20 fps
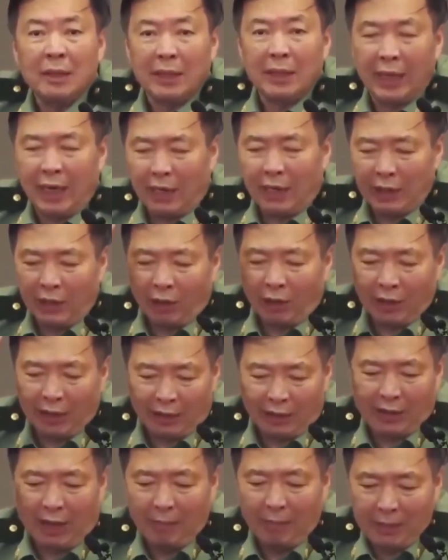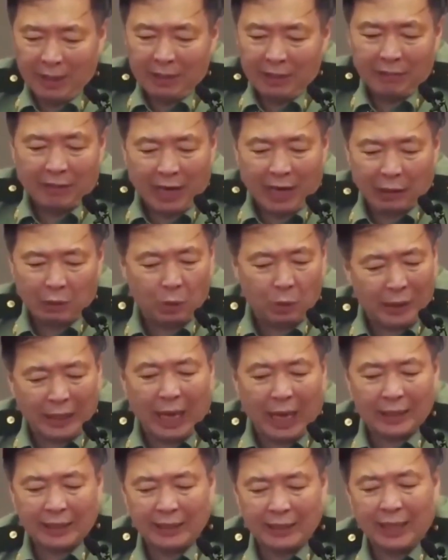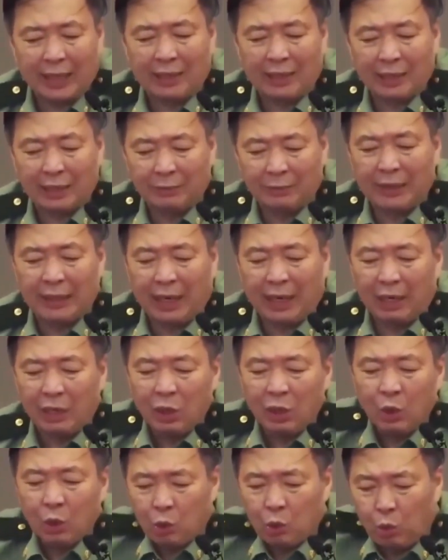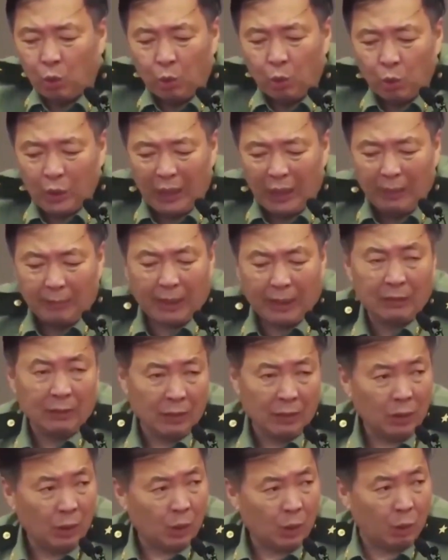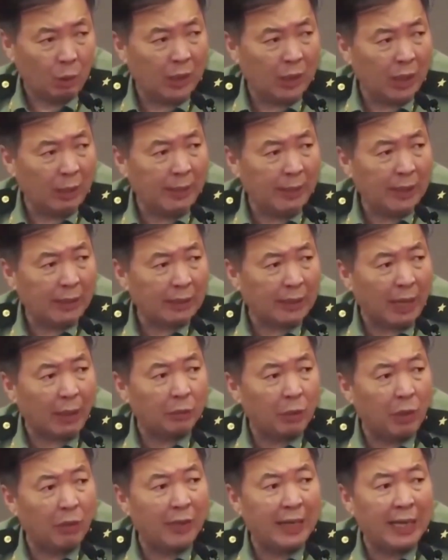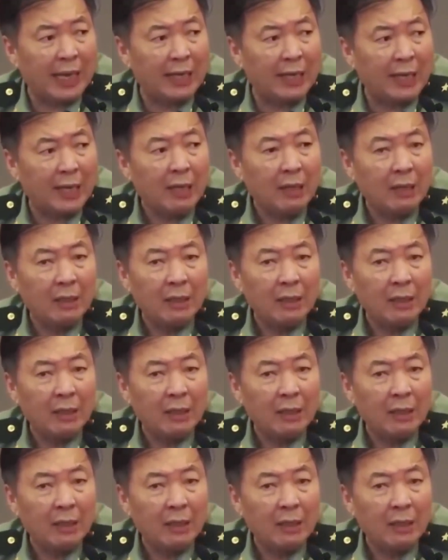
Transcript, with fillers: 第二条，给当兵的发个最大的饷，什么饷？土地嘛。土地革命，打土豪分田地。